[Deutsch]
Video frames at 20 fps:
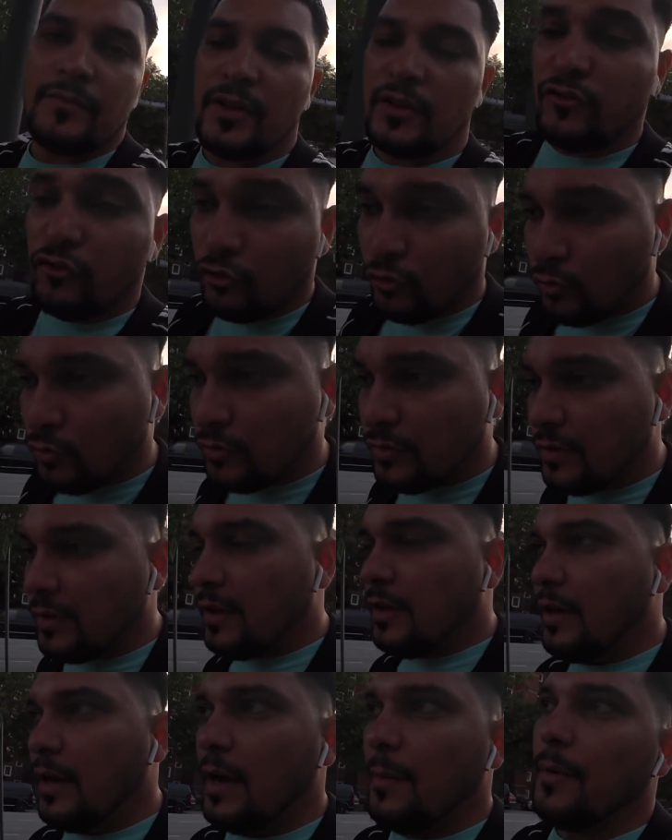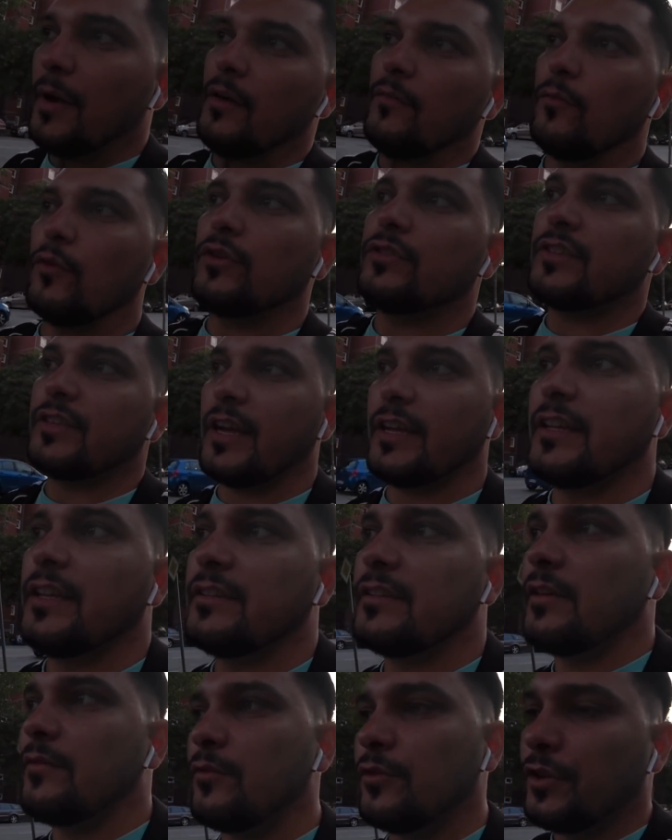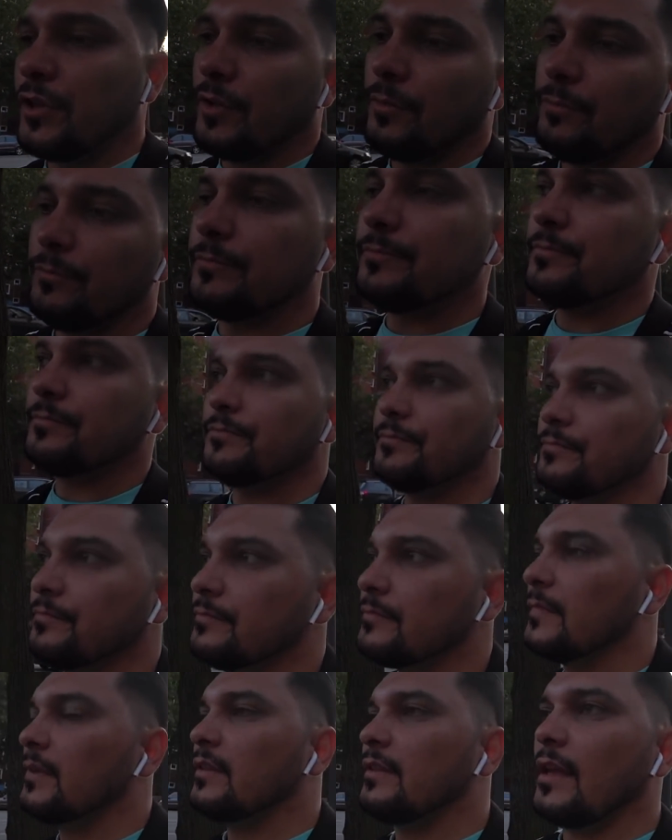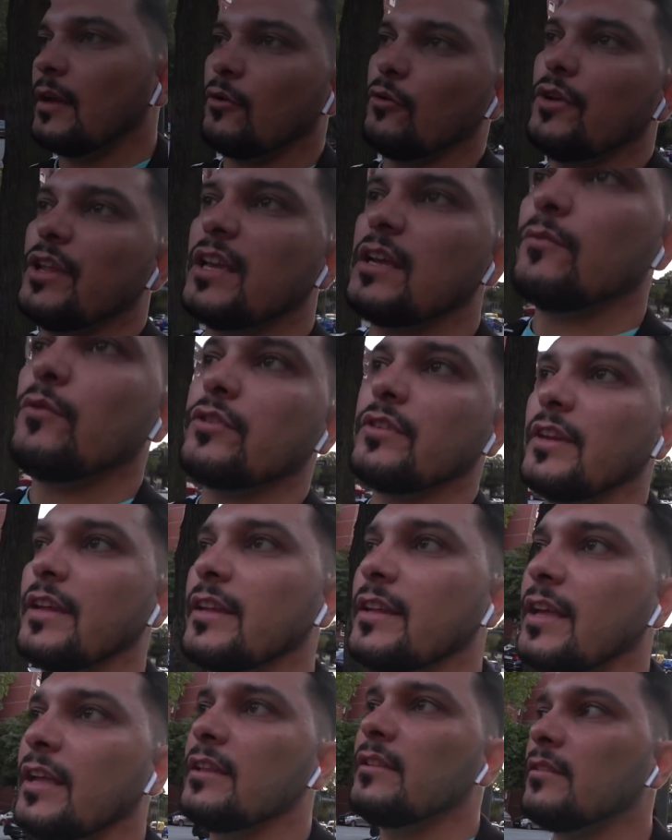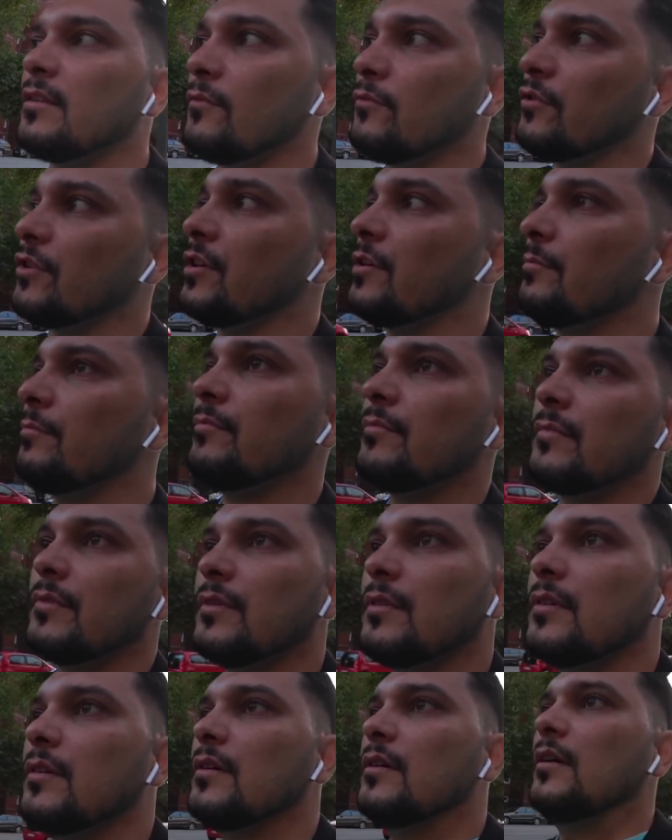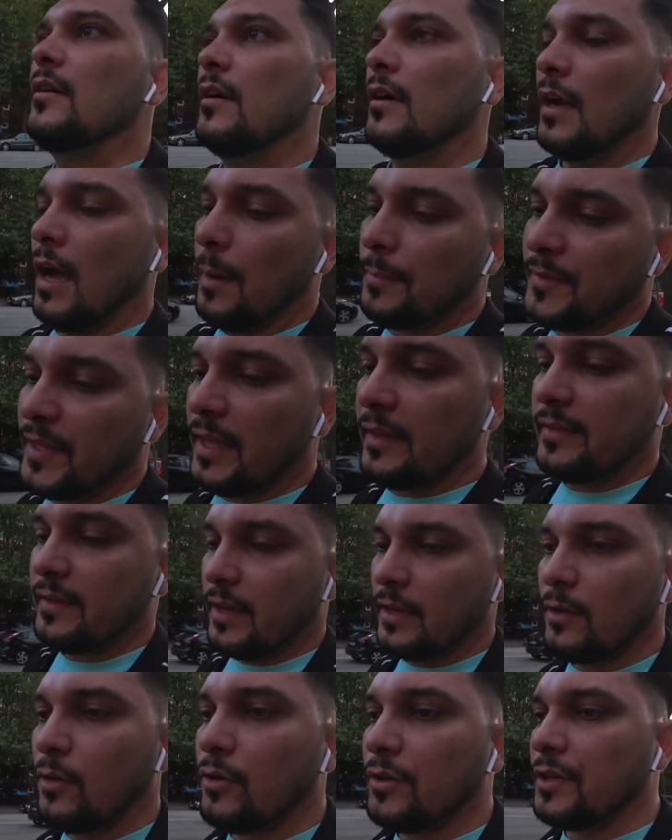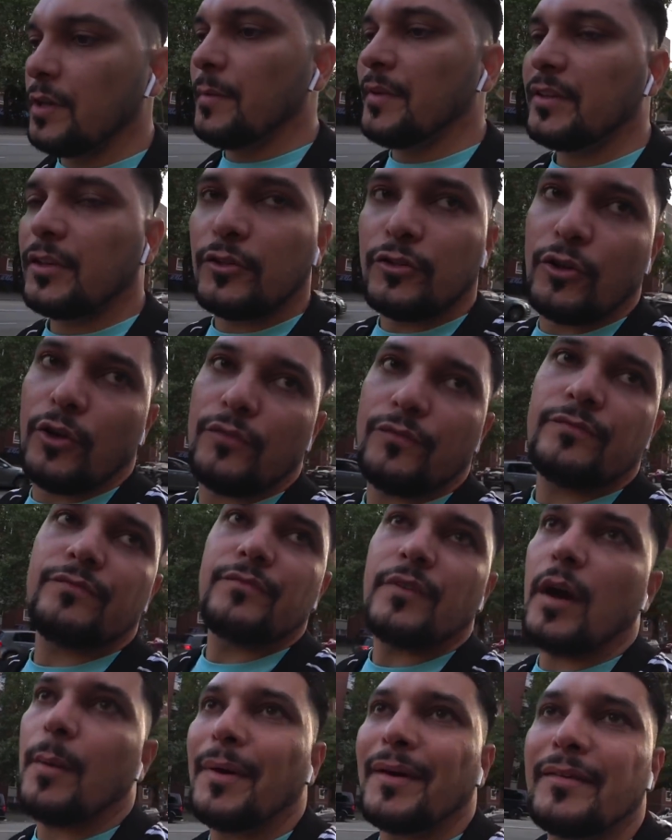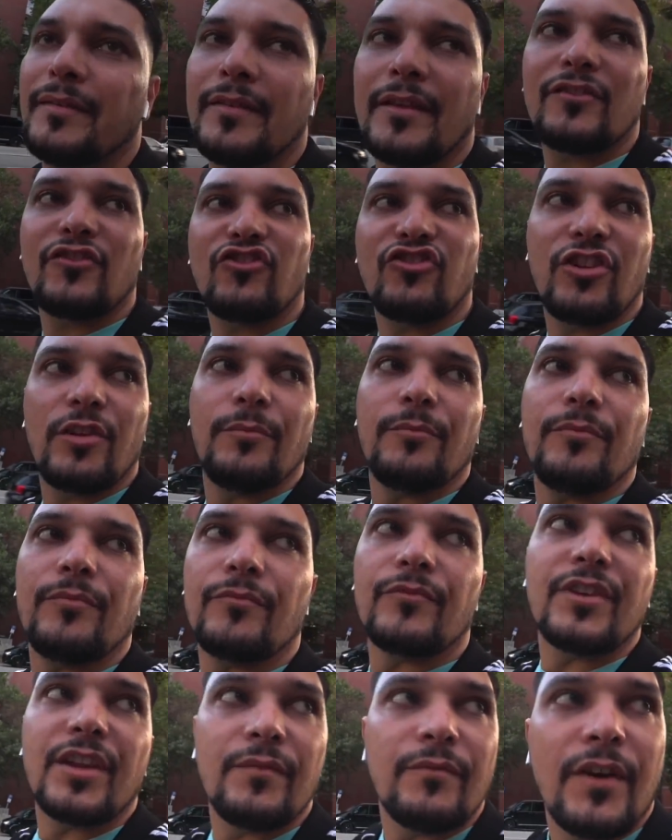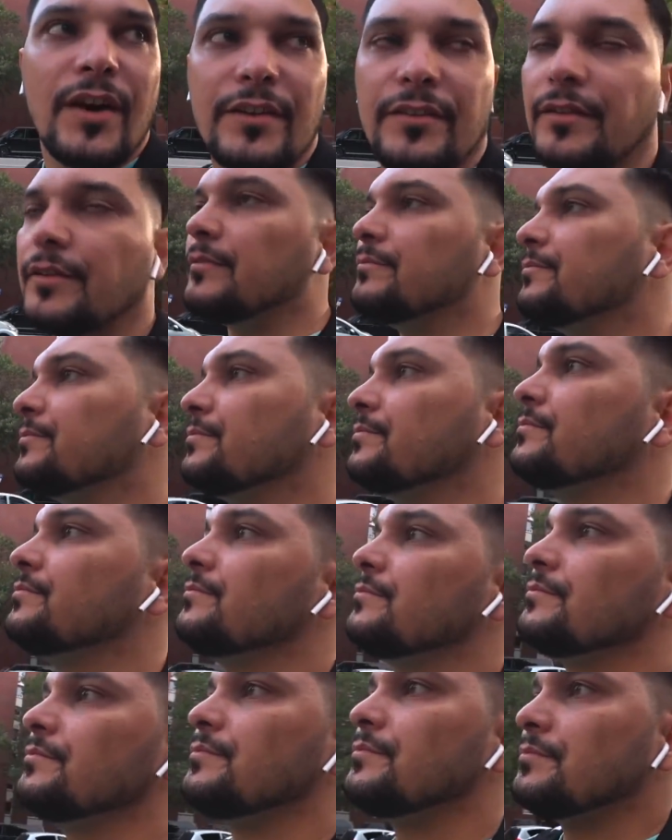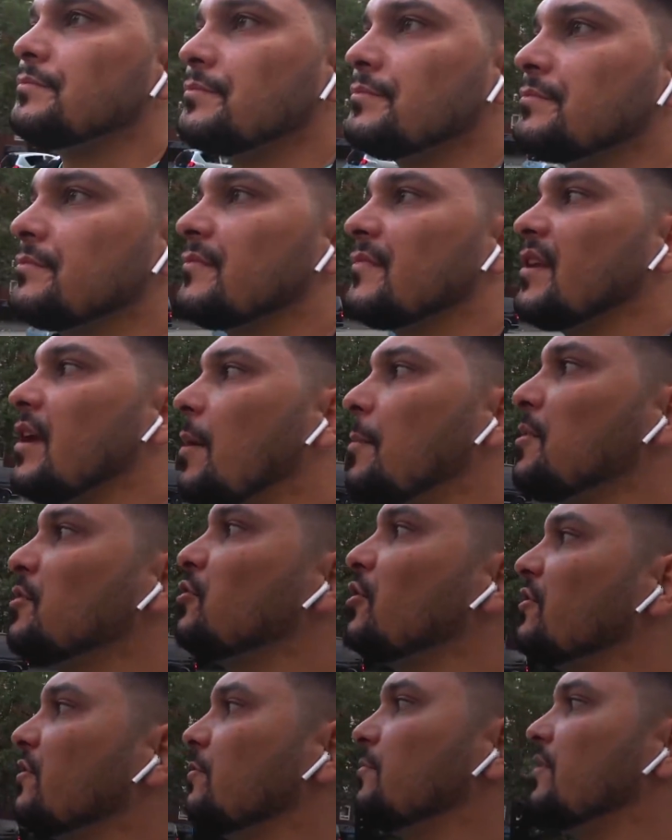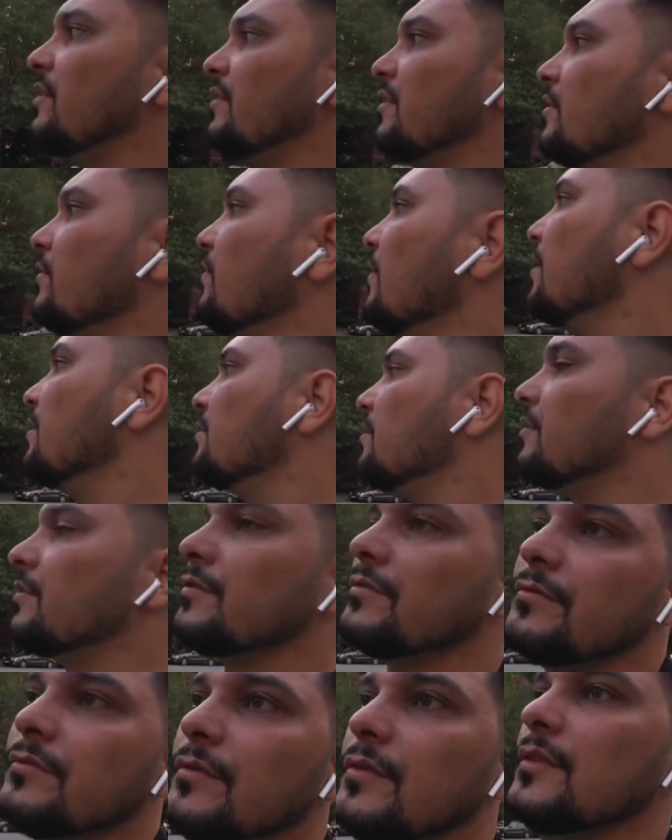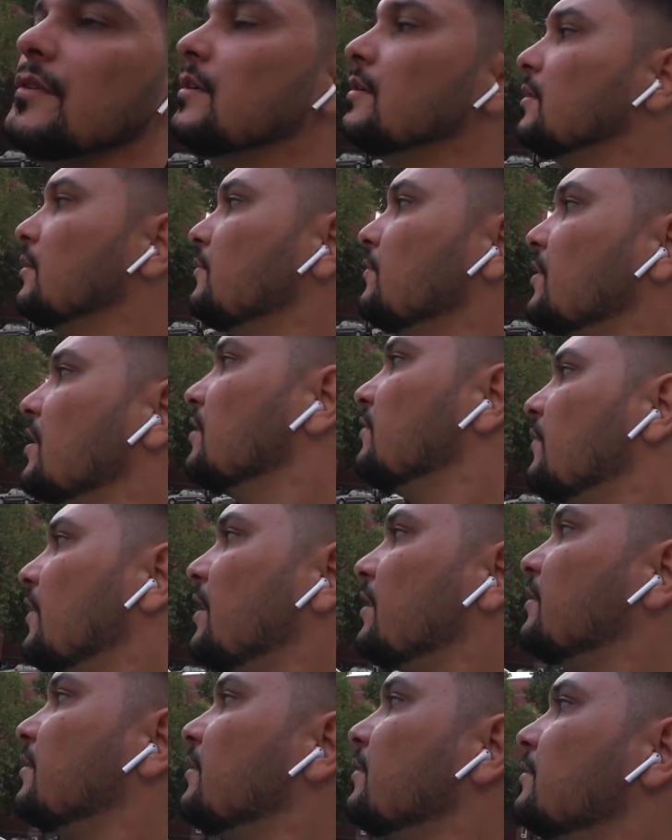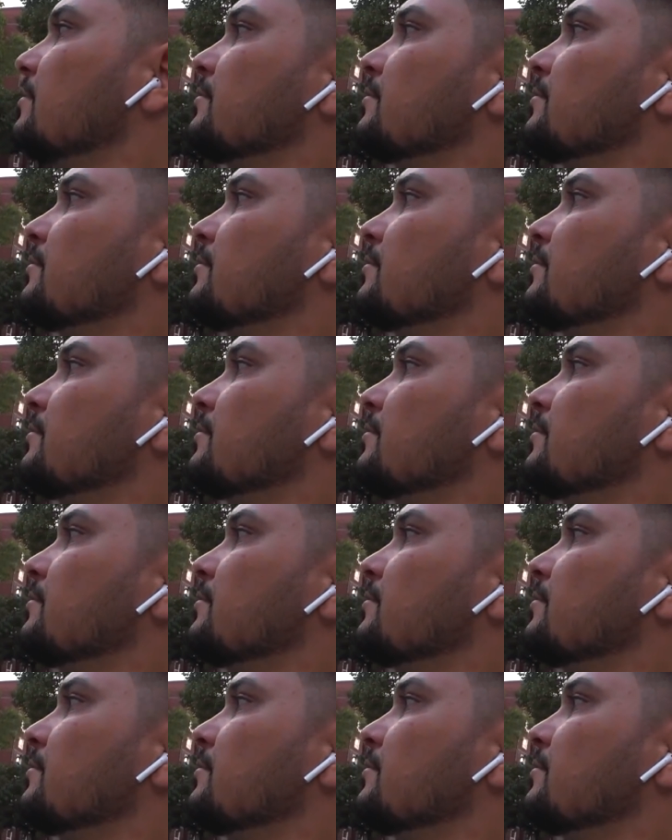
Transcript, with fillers: werden schon, aber er wollte kein Interview geben. Der Kollege wollte leider kein Interview geben. Hab da jetzt gerade auch jemand getroffen, aber es ist ja nicht schlimm. Wir gehen weiter. Hat mir trotzdem sehr, sehr gefallen hier. Wir gehen weiter.